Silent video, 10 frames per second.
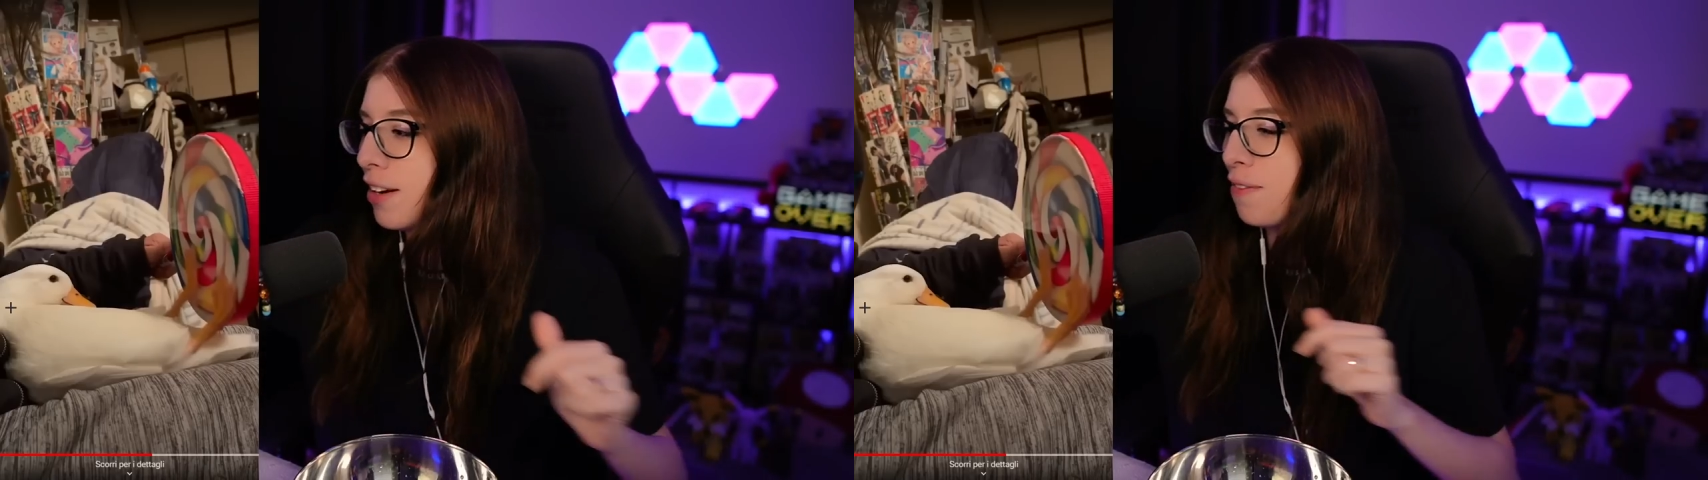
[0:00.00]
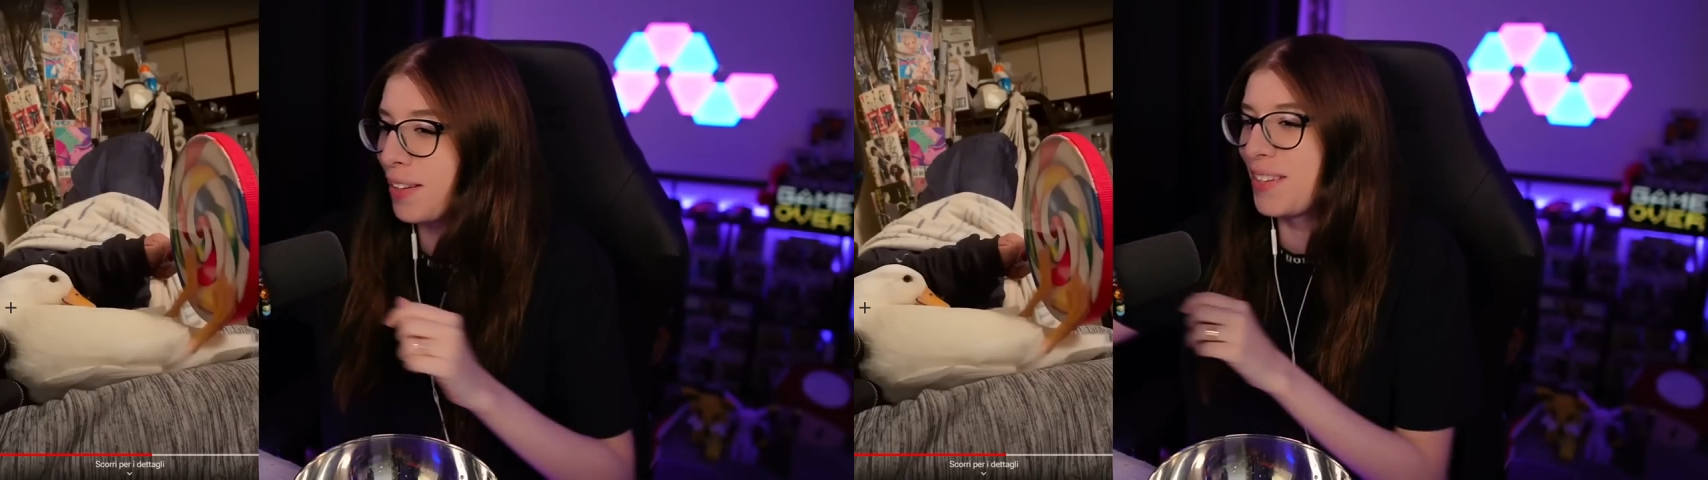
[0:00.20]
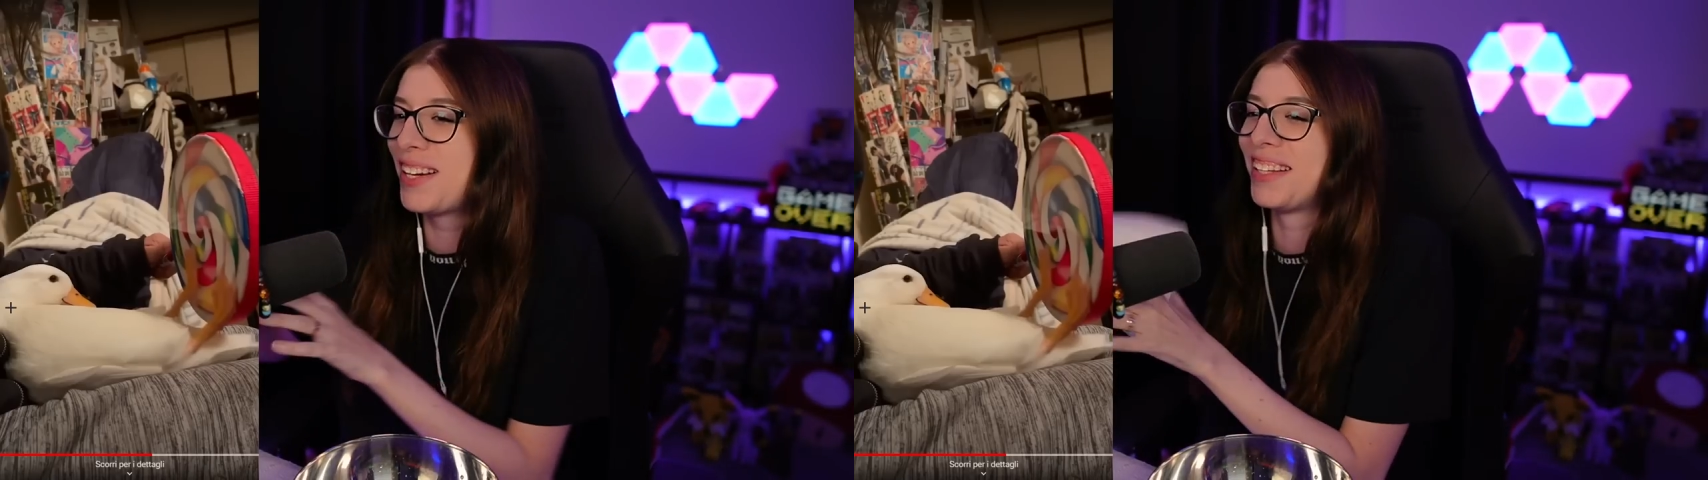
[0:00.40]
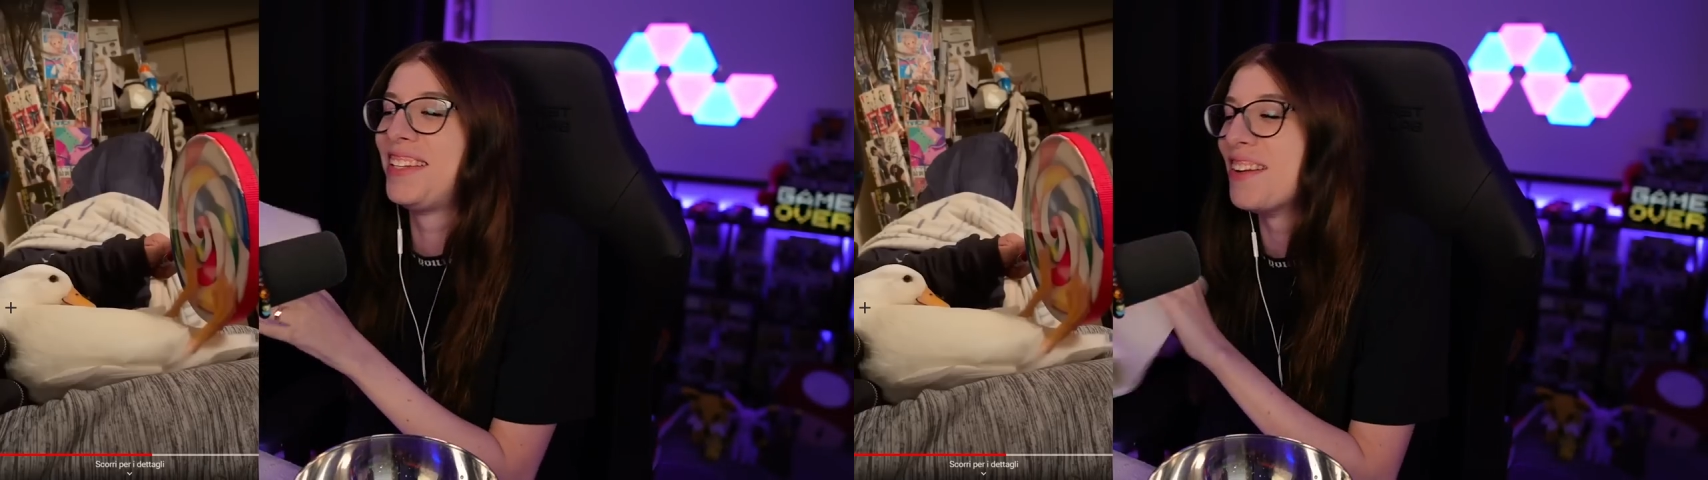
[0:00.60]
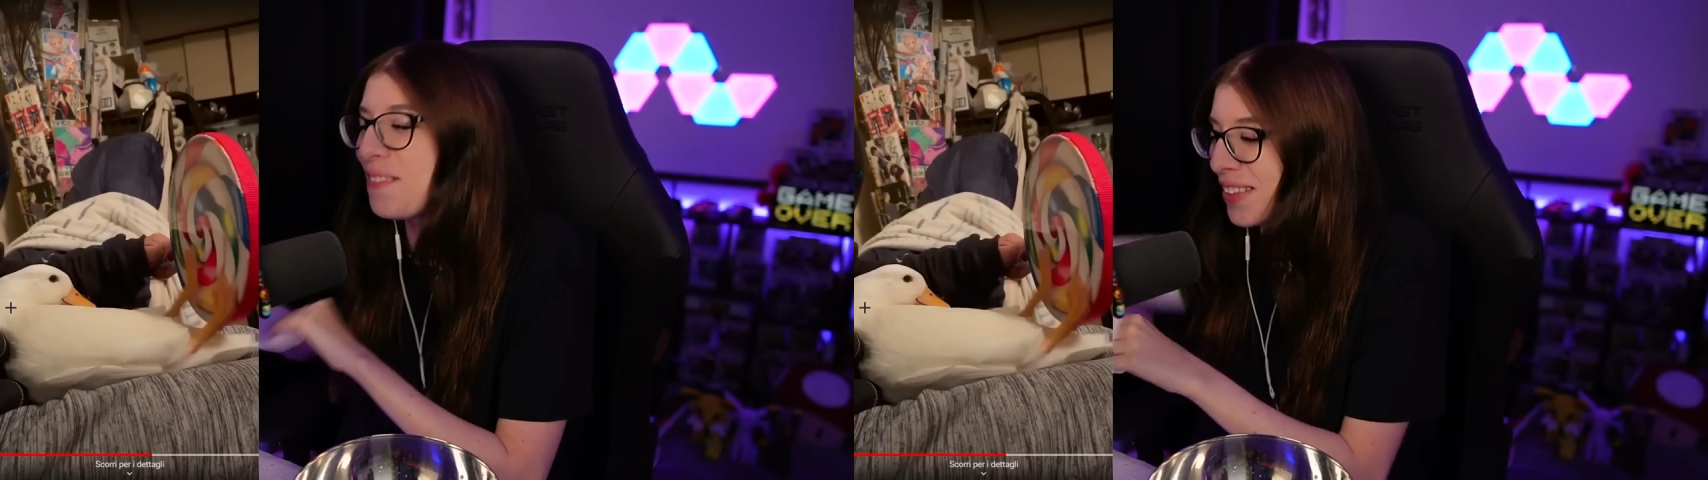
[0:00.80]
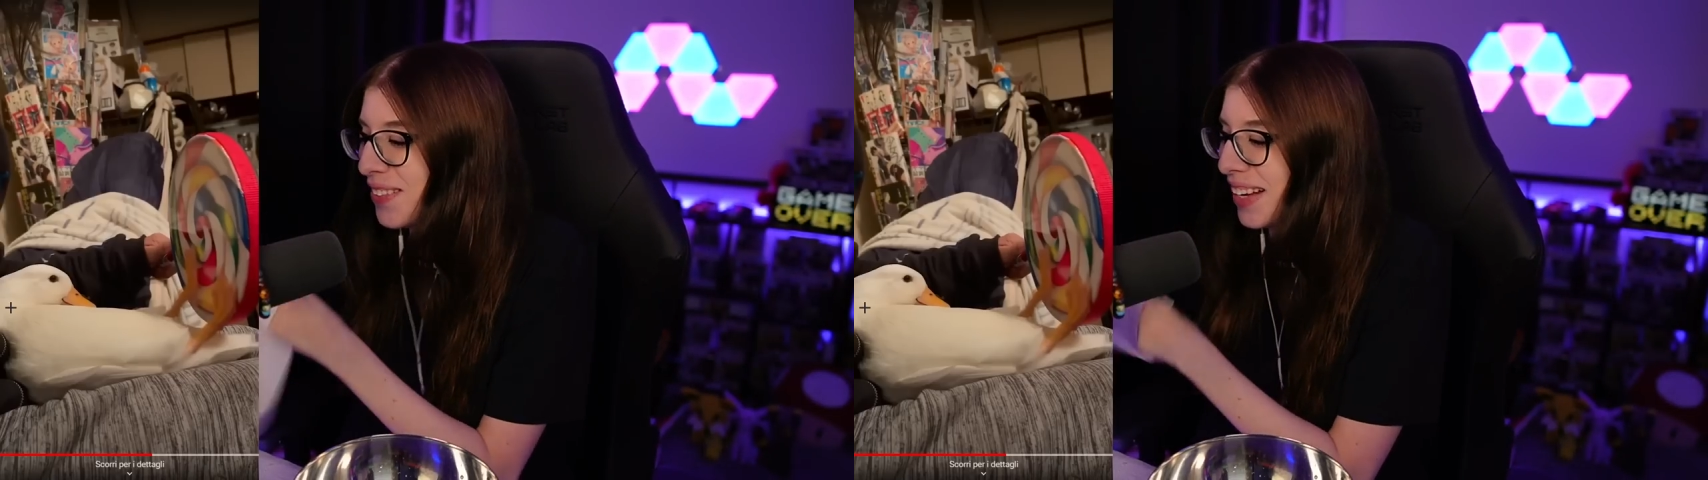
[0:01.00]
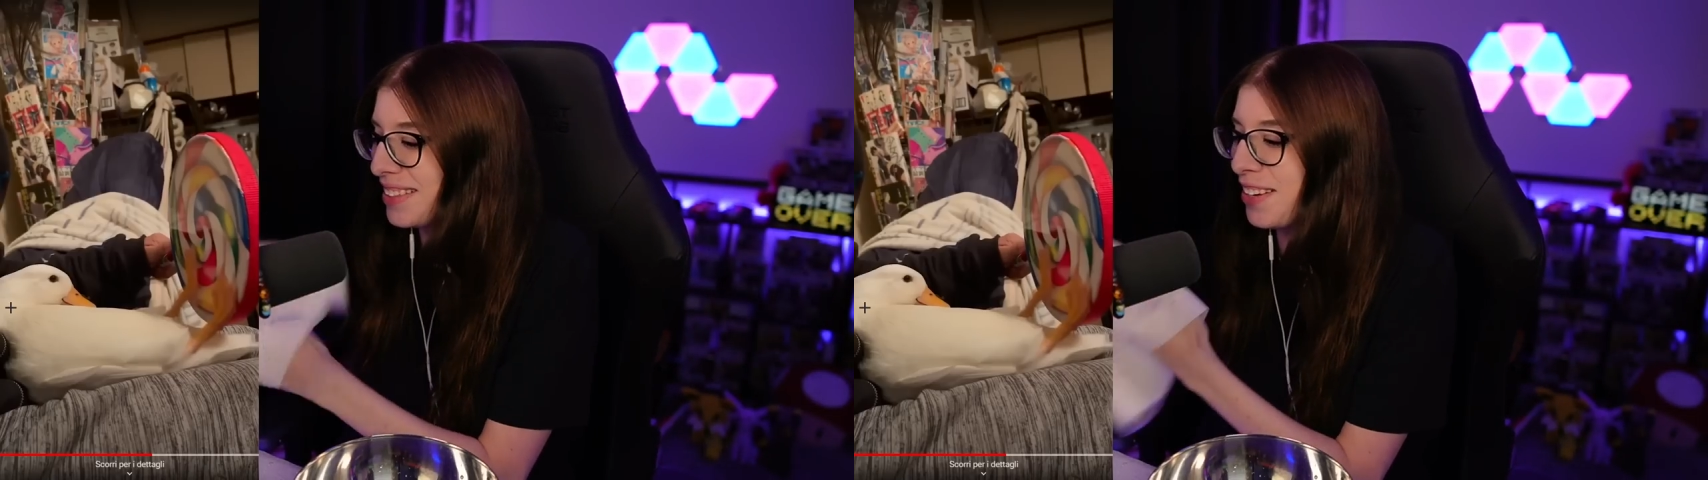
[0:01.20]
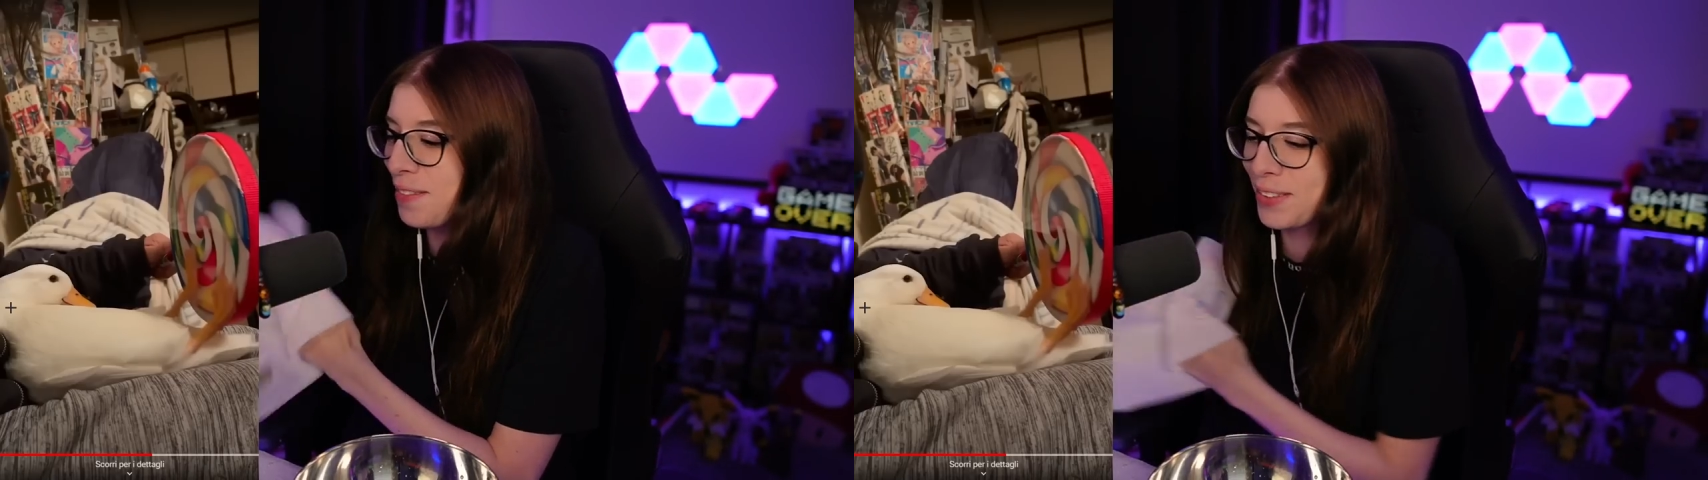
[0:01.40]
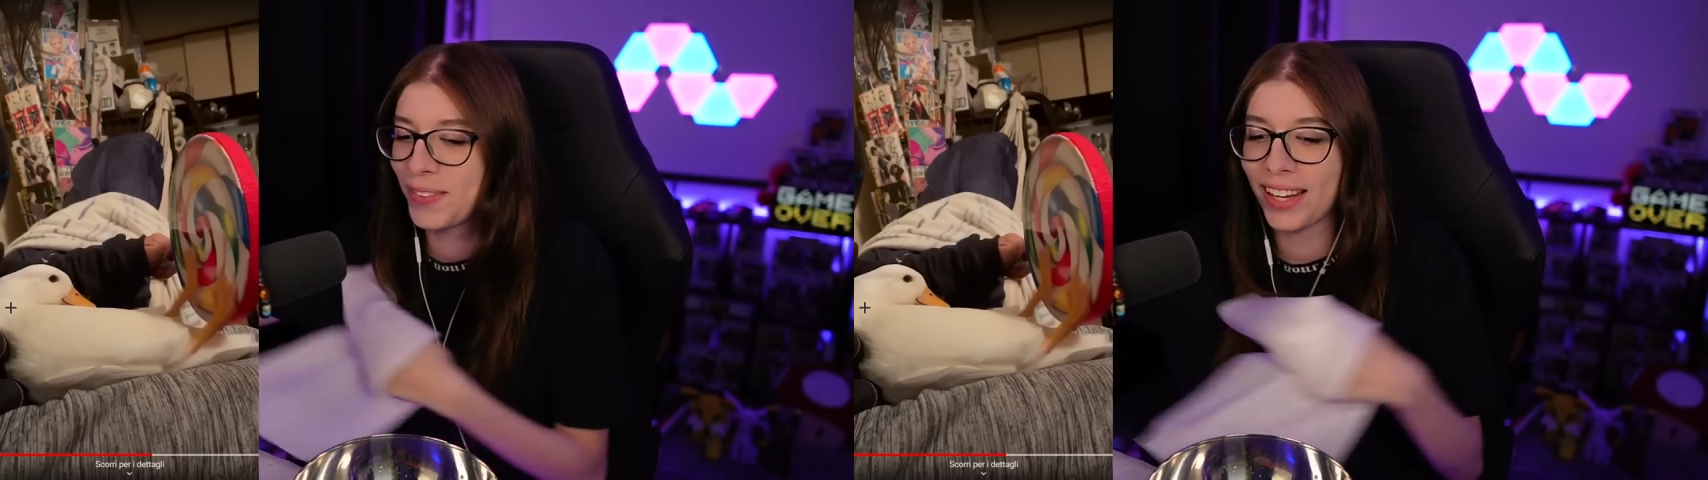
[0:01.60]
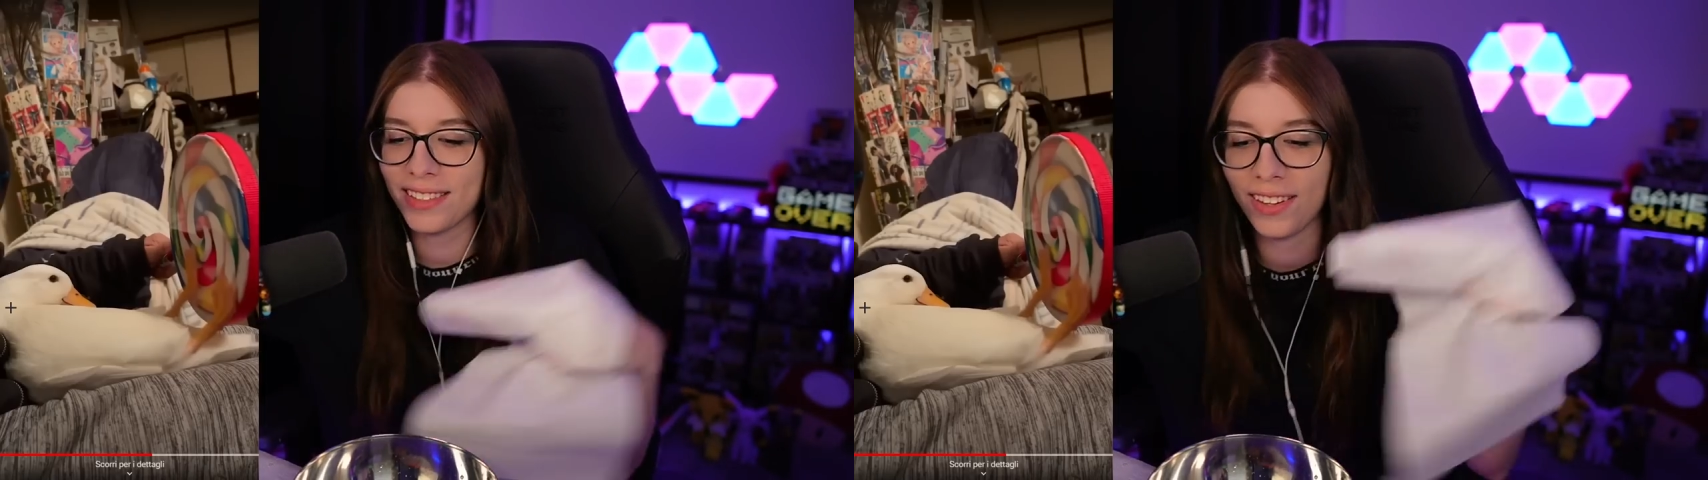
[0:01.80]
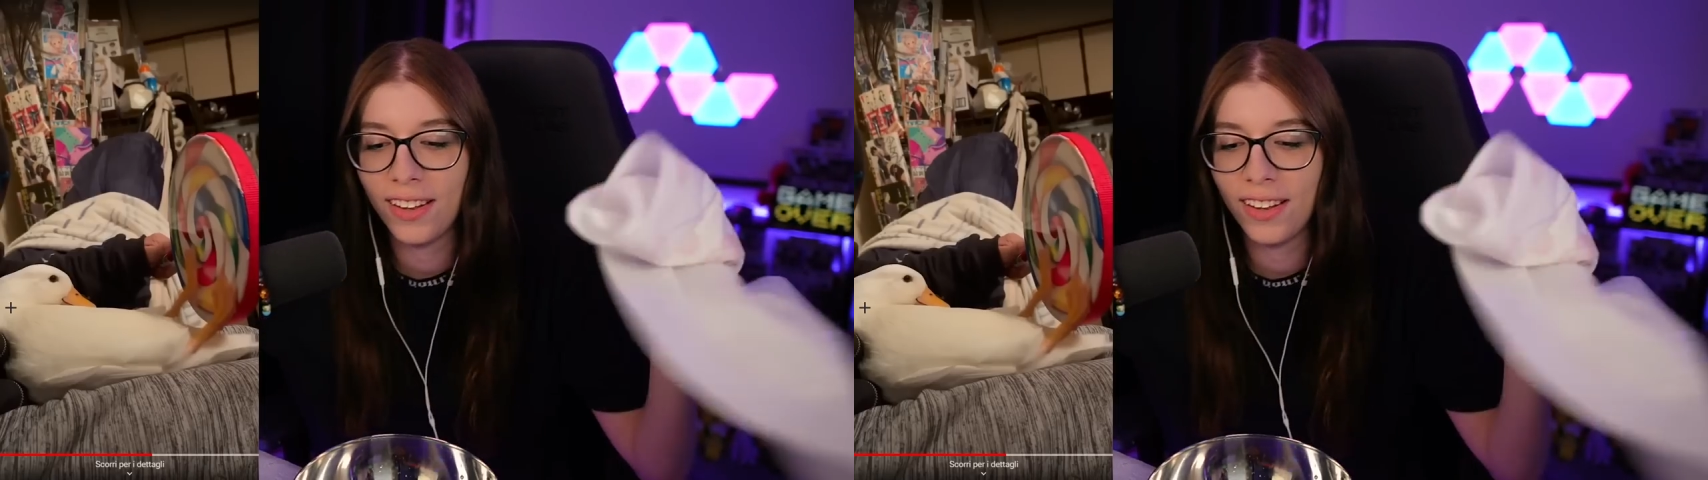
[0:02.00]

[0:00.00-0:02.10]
fatto un casino, ho fatto un casino, ho fatto un casino.